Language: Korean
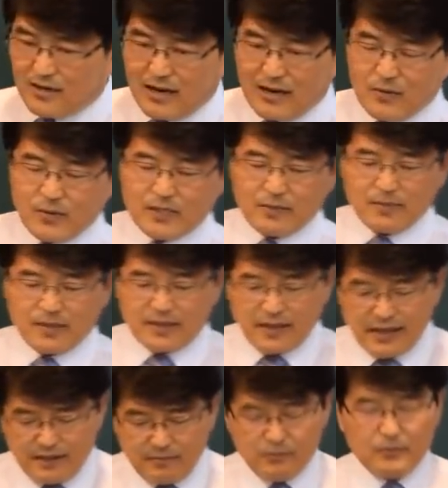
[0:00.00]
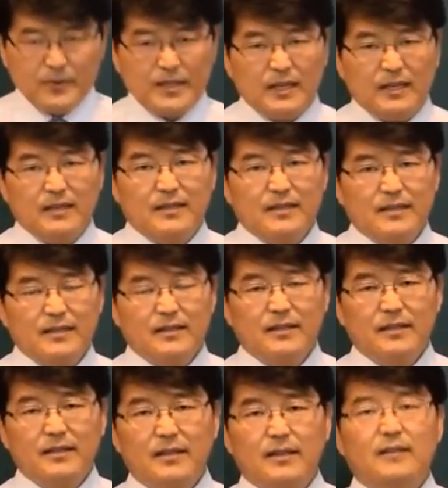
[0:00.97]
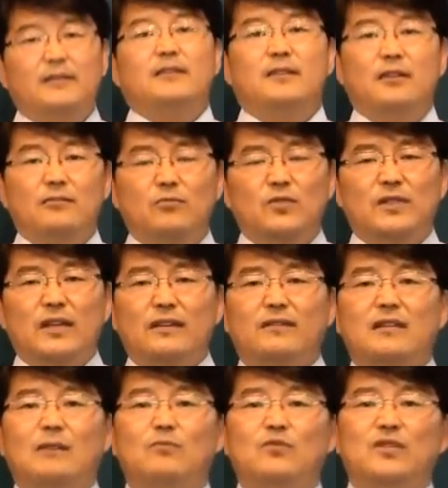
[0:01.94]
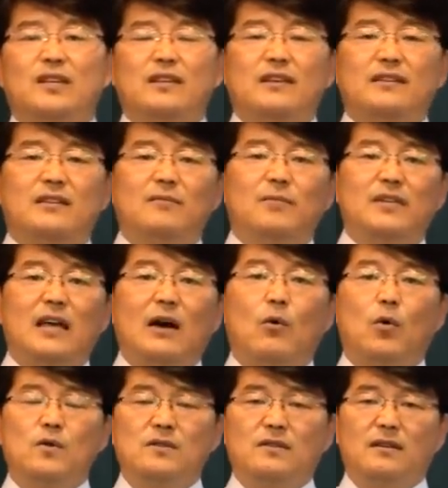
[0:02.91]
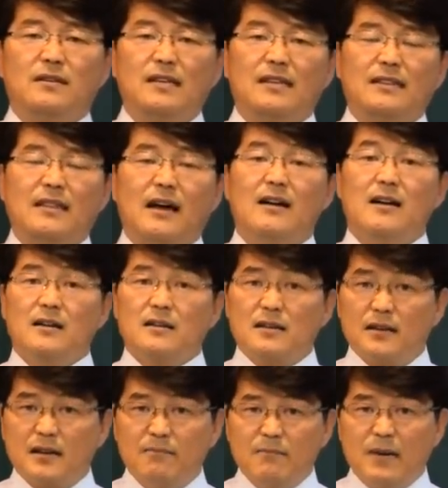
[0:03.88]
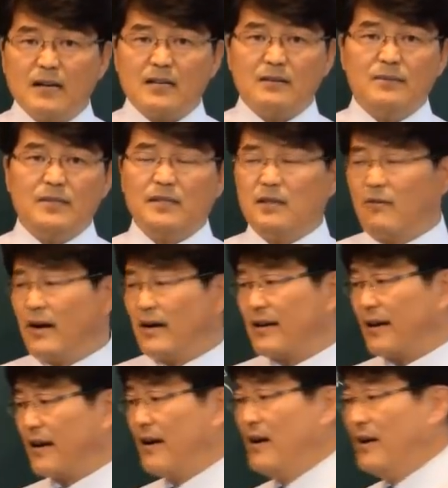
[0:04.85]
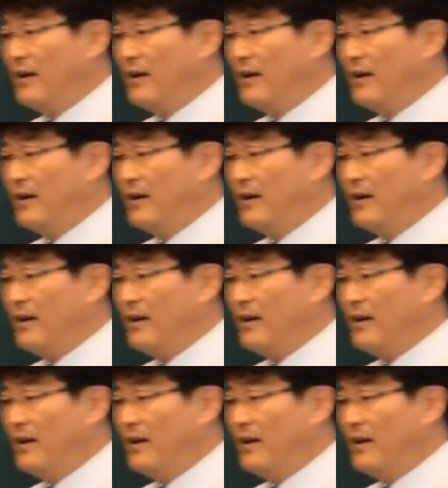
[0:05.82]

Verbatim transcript: 깔고 있으면 대부분이 이성 문제, 여자 문제에 대해서는 뭐냐? 혼선이 있다. 그것만큼은 정확하라.